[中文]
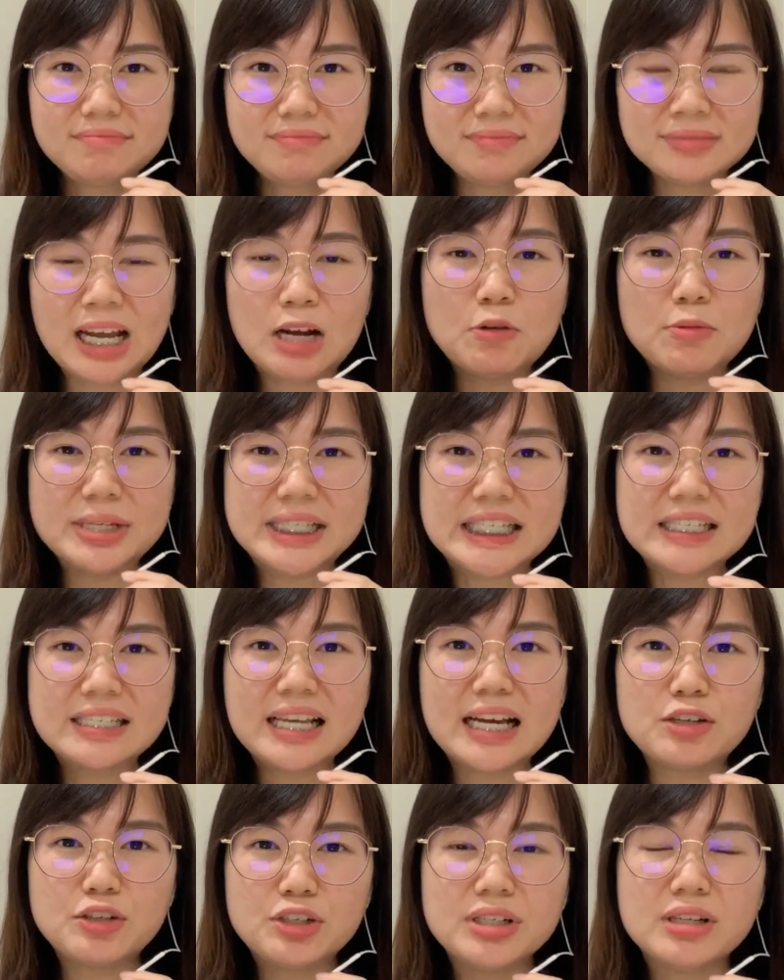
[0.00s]
当我们吃
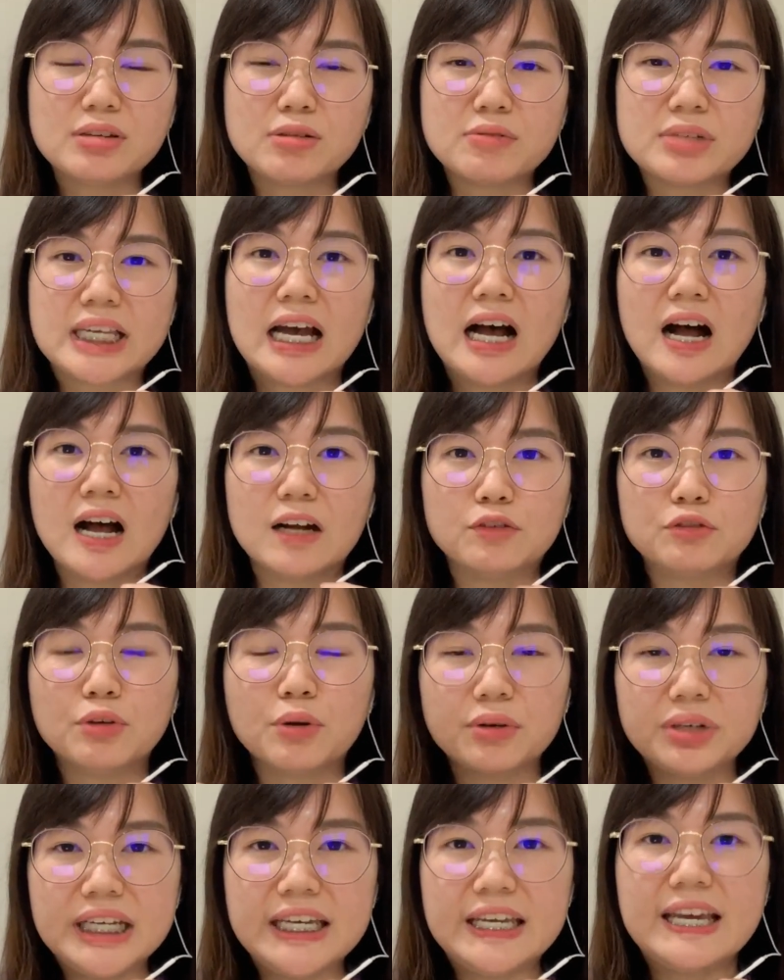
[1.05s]
下去的东西，很
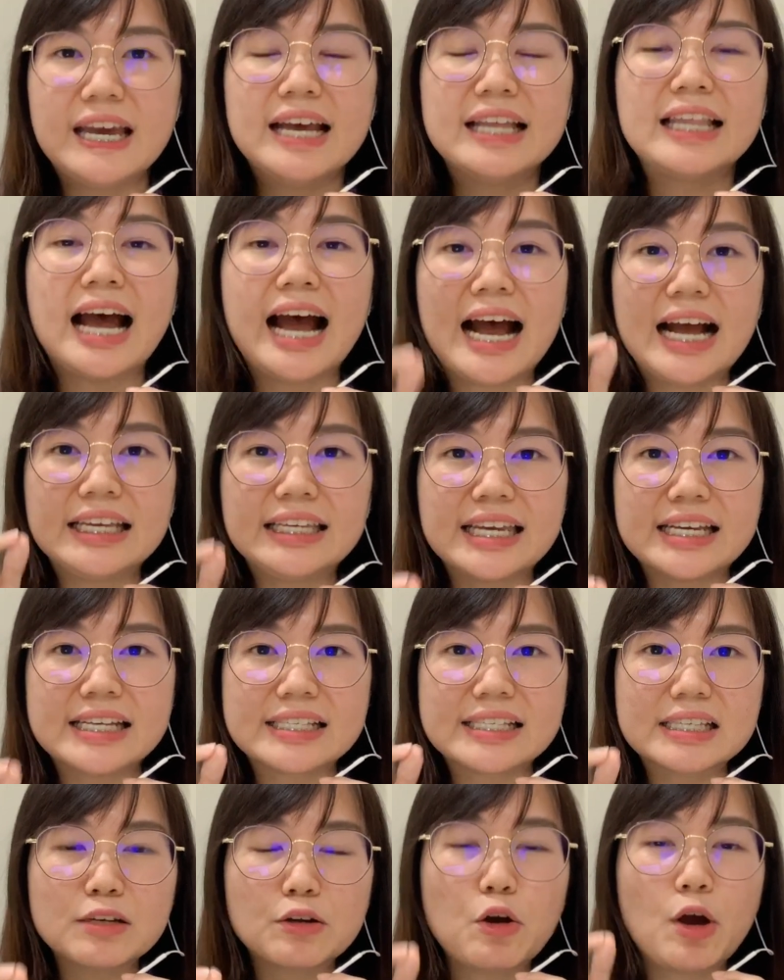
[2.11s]
容易它也
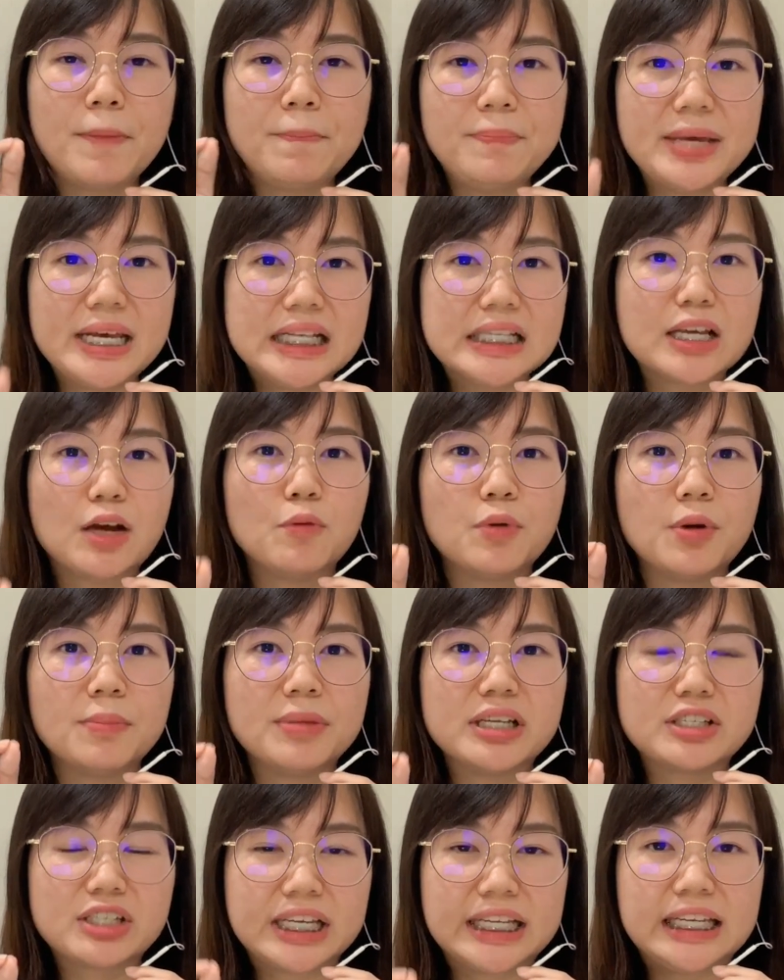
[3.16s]
是会变成我
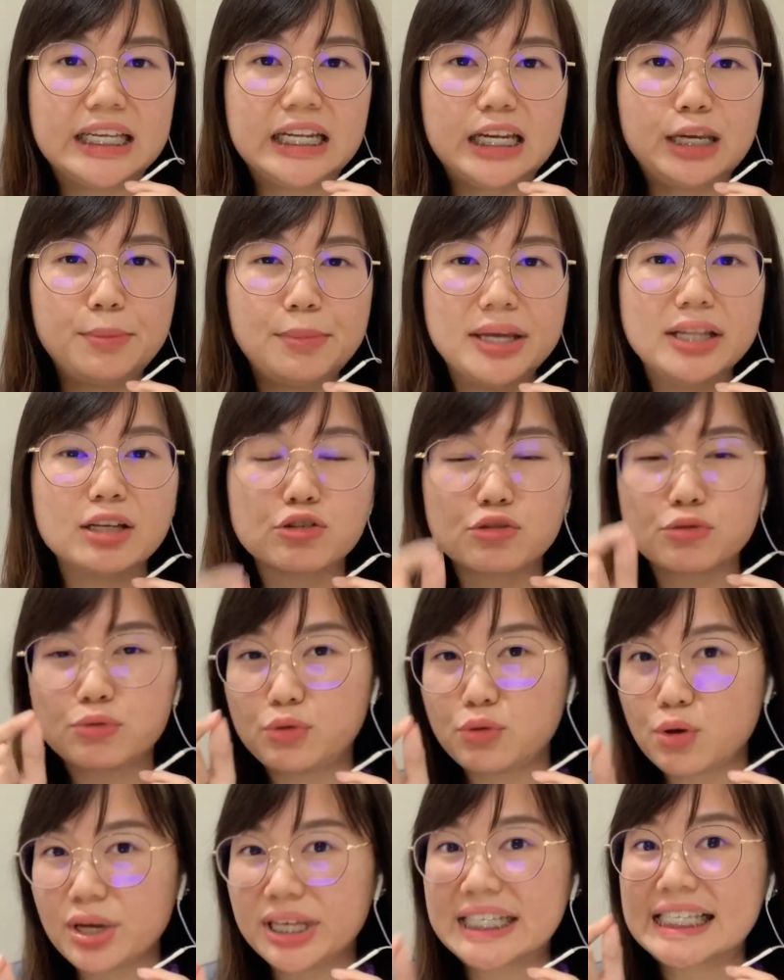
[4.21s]
们身体里面的
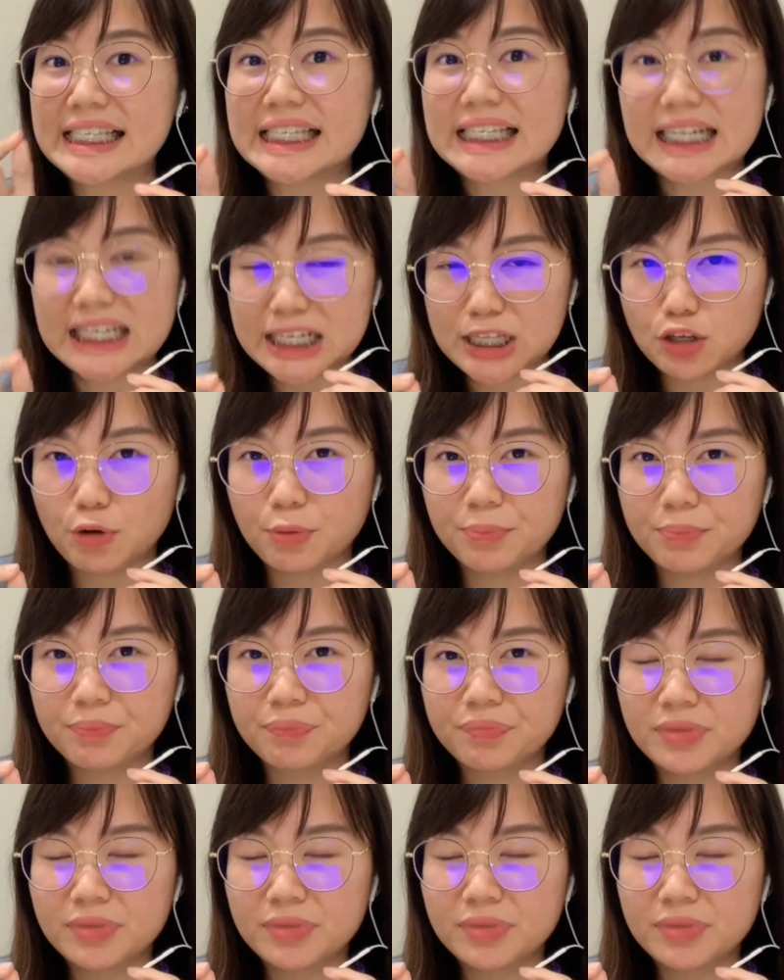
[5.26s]
血脂的一种。